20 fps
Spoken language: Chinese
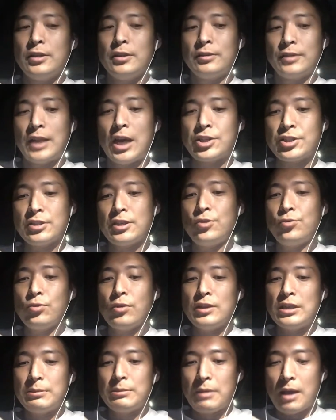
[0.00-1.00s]
但是呢，如果
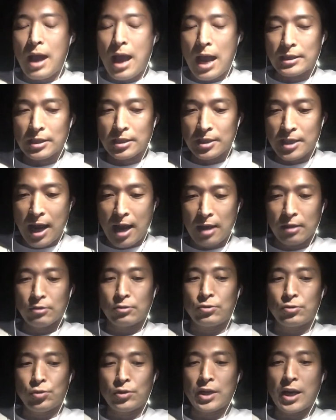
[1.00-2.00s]
你们还是想
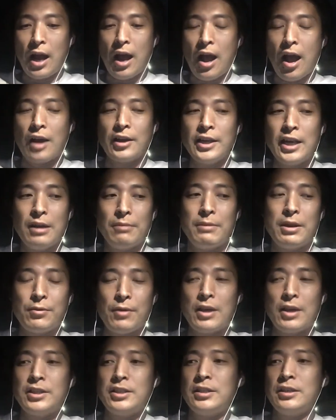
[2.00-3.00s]
做这个行业，没
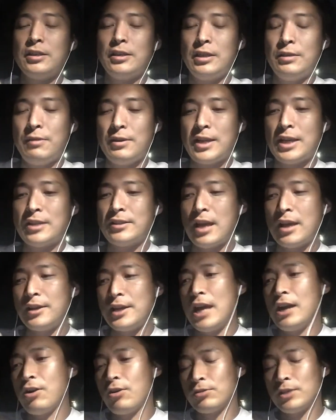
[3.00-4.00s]
关系，因为在 San
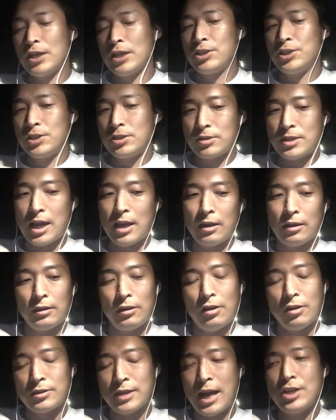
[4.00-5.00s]
Diego、在在
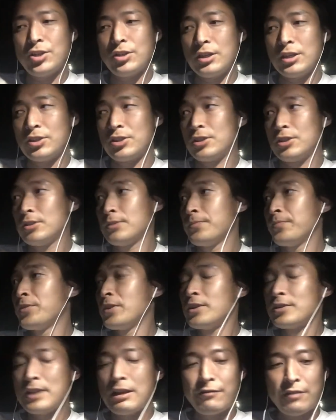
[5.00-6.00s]
Los Angeles、
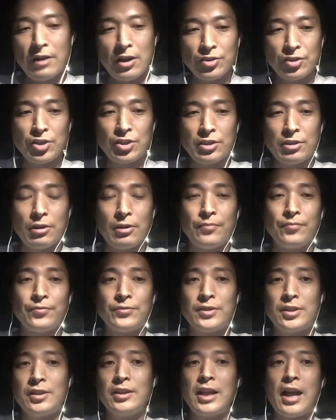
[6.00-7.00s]
San Francisco
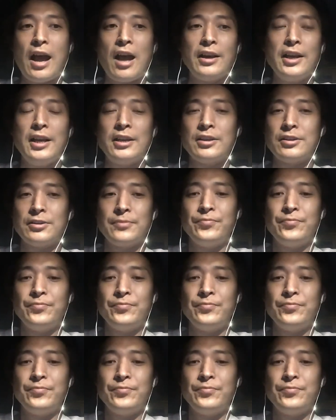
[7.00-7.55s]
这样的行业